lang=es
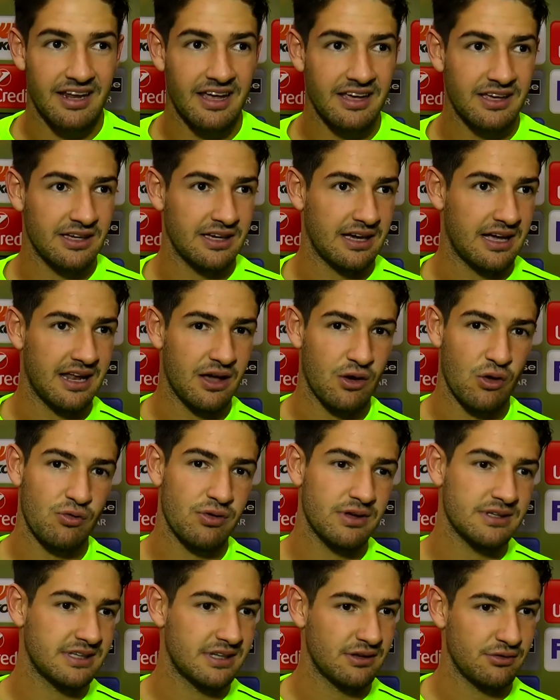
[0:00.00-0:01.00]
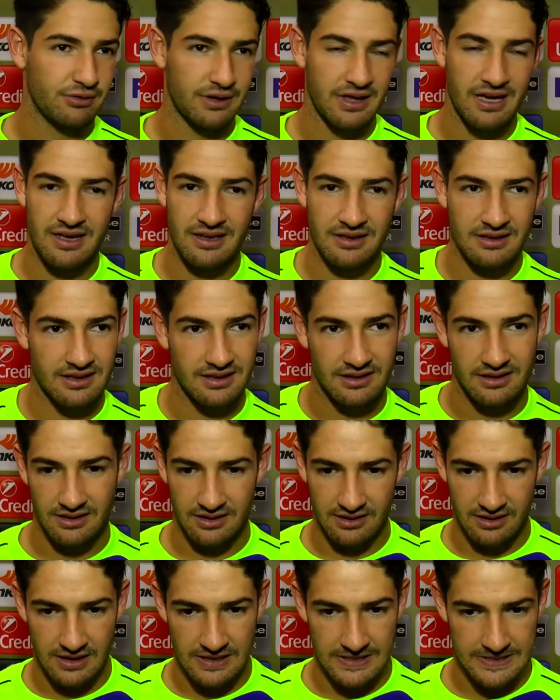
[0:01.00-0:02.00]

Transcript: ahí a la confianza de Fran que,